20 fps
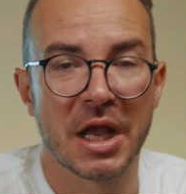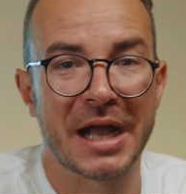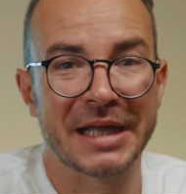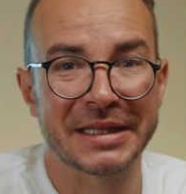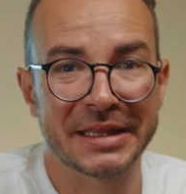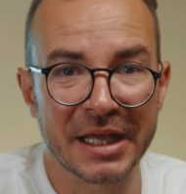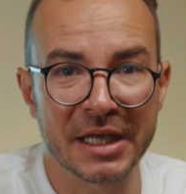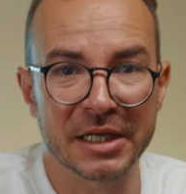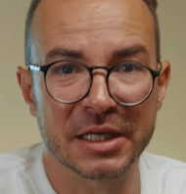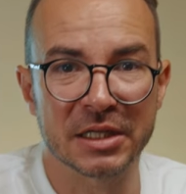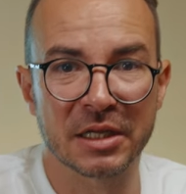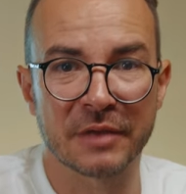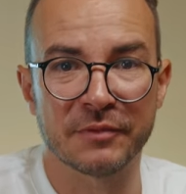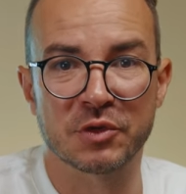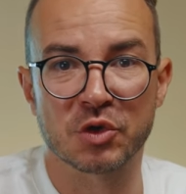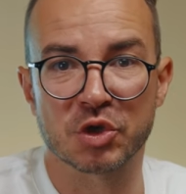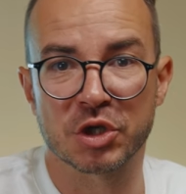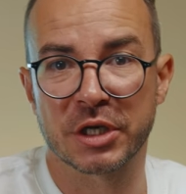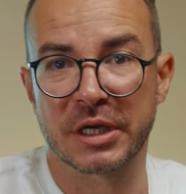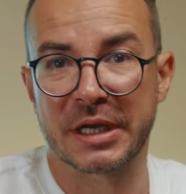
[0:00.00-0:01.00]
Однако нам
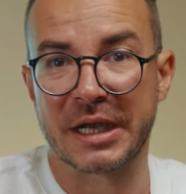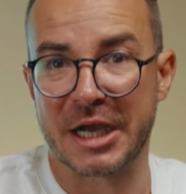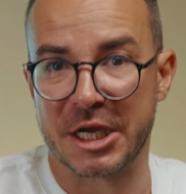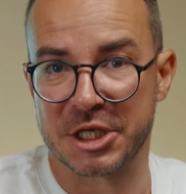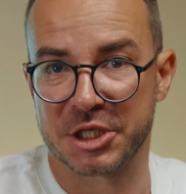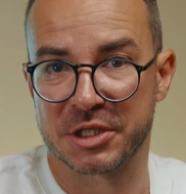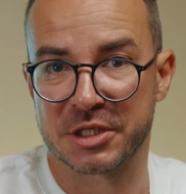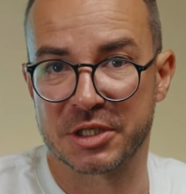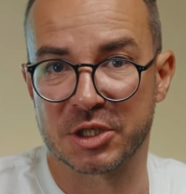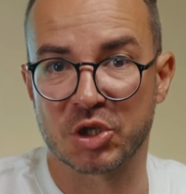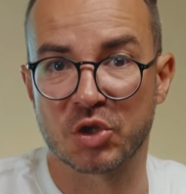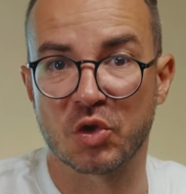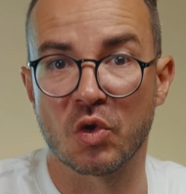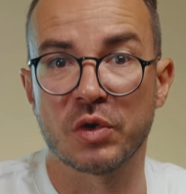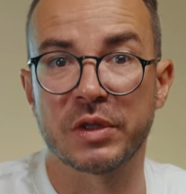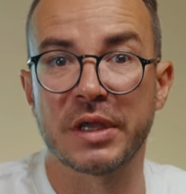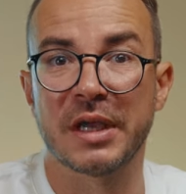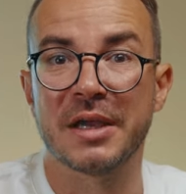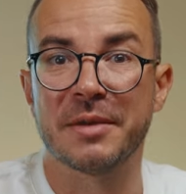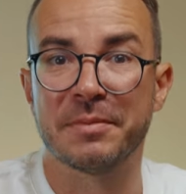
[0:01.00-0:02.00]
все же кажется, что
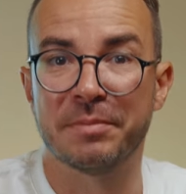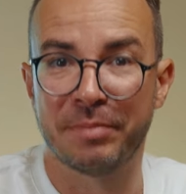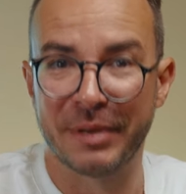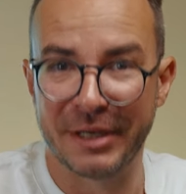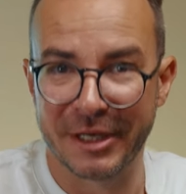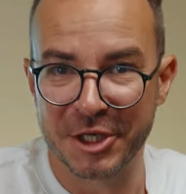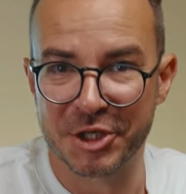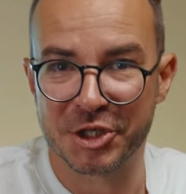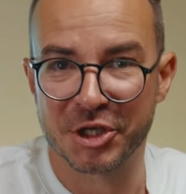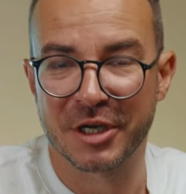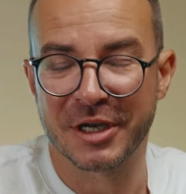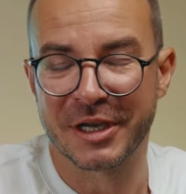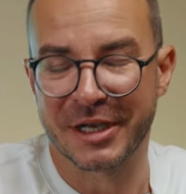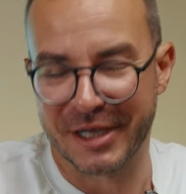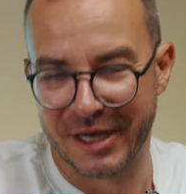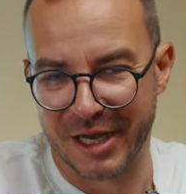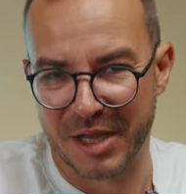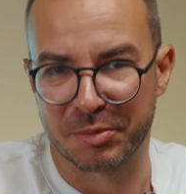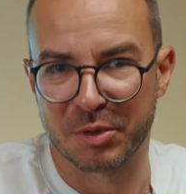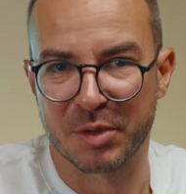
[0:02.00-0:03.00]
он ближе к
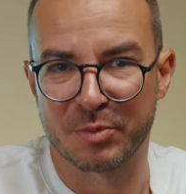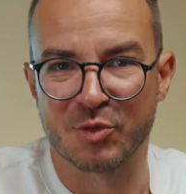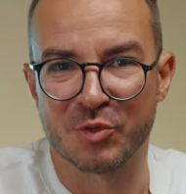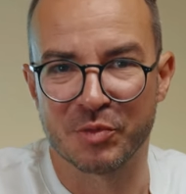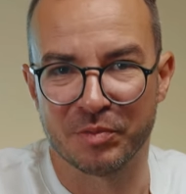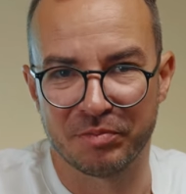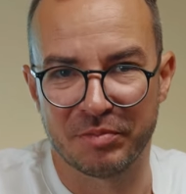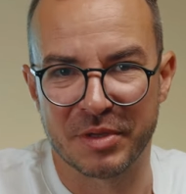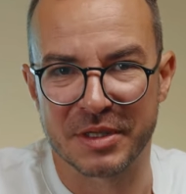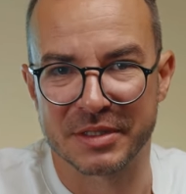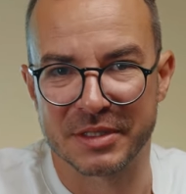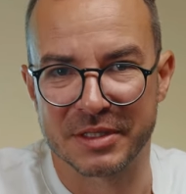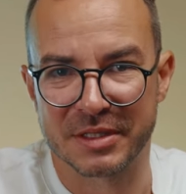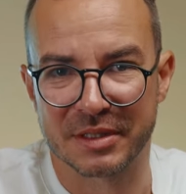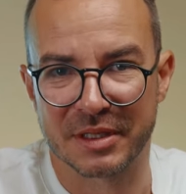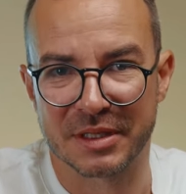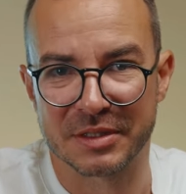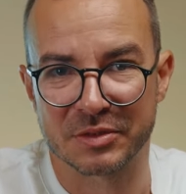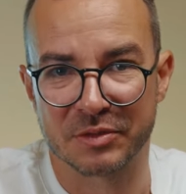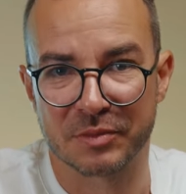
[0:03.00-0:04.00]
крепкому
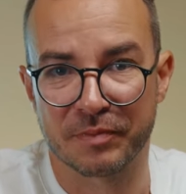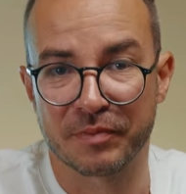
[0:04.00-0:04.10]
бизнес-классу.